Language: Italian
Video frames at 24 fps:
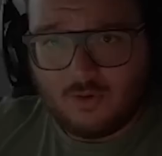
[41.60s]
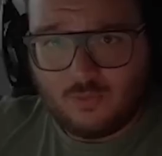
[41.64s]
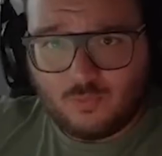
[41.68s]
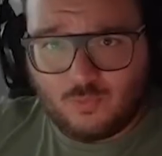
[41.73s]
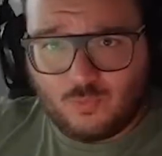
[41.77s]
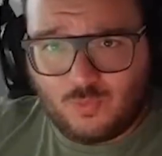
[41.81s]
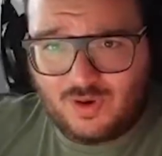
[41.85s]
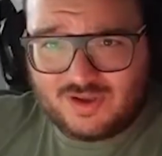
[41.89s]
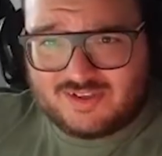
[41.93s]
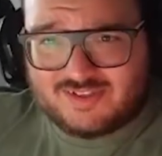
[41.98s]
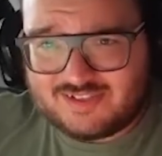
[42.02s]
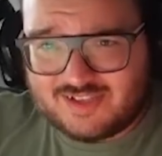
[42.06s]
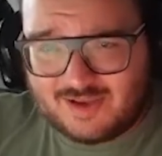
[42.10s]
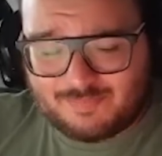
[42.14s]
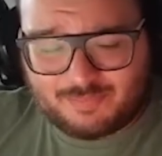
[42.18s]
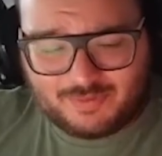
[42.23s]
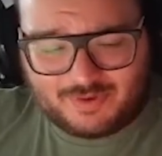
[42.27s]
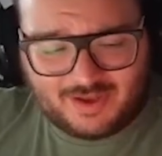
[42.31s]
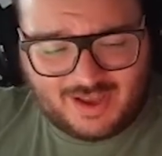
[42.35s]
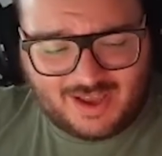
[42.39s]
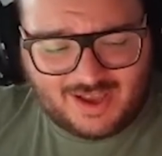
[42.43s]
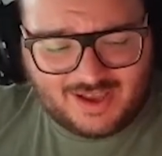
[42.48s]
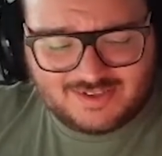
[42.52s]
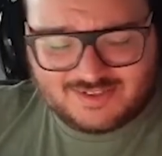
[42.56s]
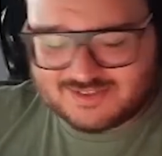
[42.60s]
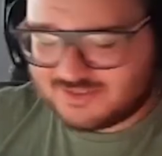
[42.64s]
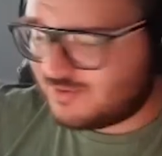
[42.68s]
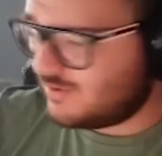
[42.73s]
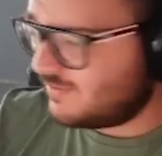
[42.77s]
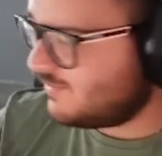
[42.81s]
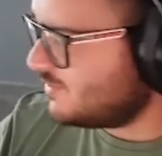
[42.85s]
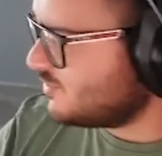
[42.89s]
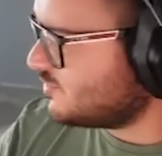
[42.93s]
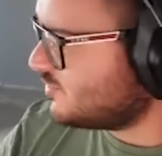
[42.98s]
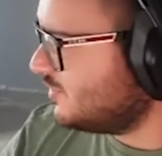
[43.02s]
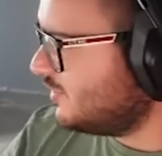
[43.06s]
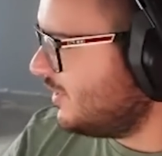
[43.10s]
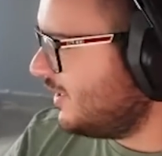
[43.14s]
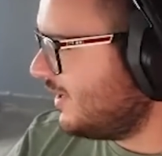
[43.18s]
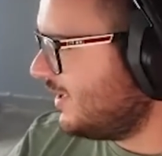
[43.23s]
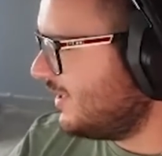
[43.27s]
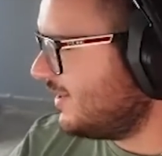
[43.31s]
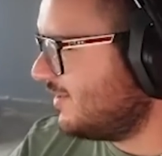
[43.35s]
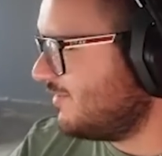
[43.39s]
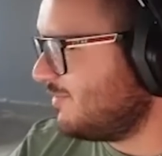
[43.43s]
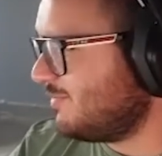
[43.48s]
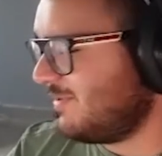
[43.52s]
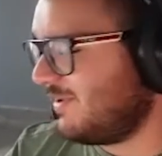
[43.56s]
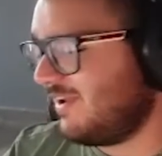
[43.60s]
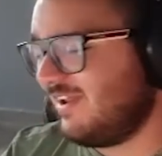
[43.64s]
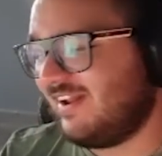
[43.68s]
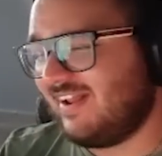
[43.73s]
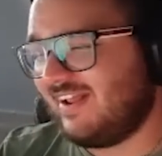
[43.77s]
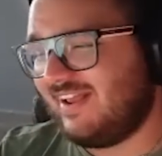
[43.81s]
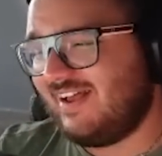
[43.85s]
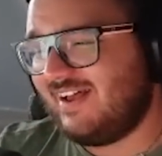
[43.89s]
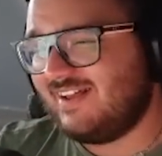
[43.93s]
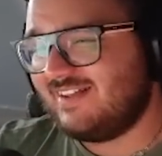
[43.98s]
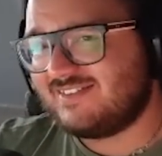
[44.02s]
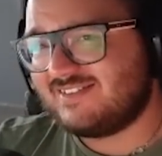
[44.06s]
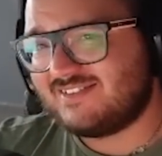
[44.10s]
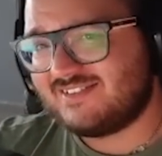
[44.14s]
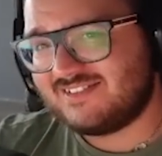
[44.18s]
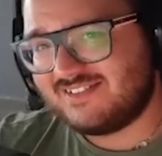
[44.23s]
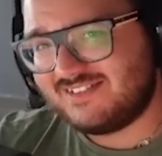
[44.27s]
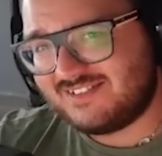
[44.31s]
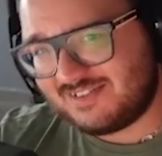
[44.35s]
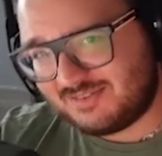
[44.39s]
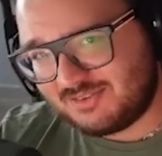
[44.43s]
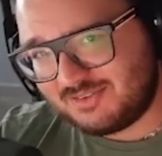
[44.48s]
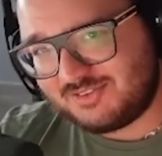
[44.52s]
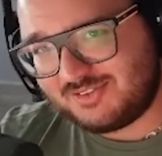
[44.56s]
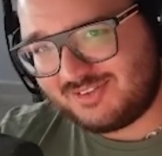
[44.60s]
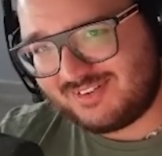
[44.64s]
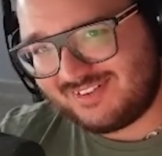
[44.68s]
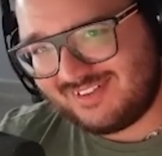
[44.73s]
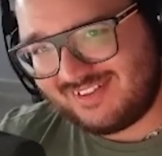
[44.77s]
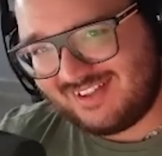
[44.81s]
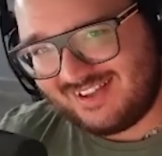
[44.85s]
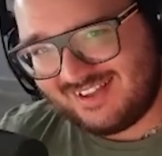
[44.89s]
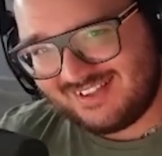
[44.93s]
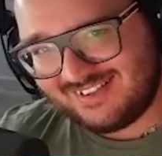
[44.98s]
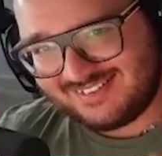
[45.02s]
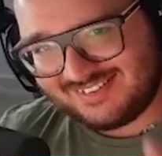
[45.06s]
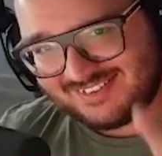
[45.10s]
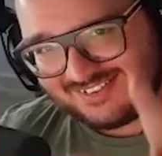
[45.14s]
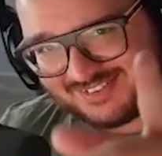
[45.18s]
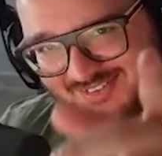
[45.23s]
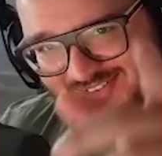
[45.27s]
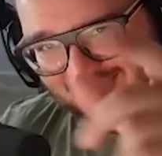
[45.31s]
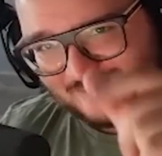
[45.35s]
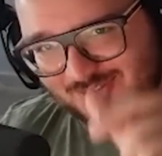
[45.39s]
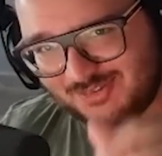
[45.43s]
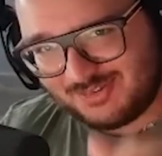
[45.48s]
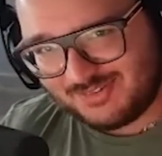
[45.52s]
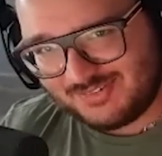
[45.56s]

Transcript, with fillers: What's up guys, quel vostro Naked che vi parla ragazzi, siamo tornati con un nuovo